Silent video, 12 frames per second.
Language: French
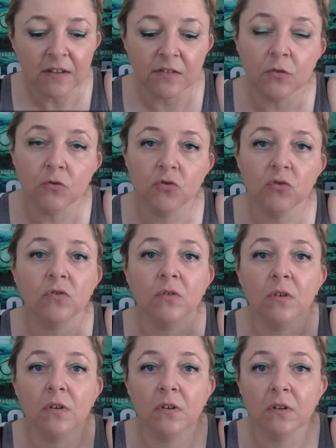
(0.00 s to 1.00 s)
C'est juste
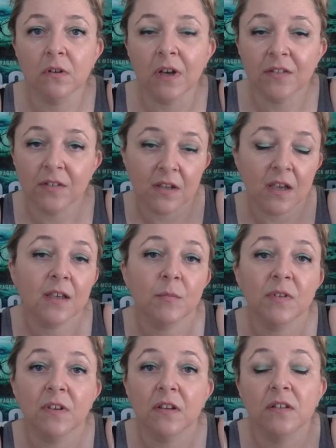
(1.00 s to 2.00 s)
euh, Azélia qui
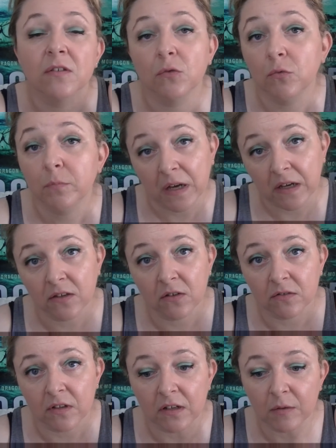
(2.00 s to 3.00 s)
m'est redescendue de Paris
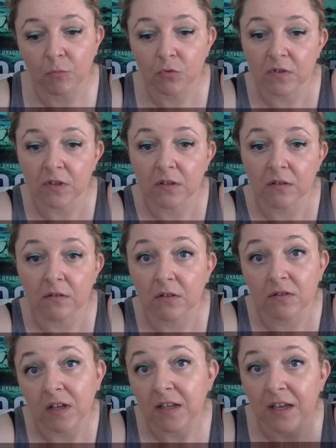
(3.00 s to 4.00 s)
quand elle est montée, euh,
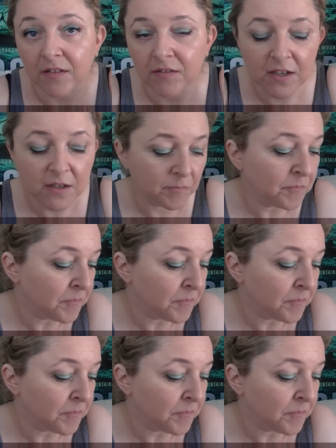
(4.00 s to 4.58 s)
quand elle y a été.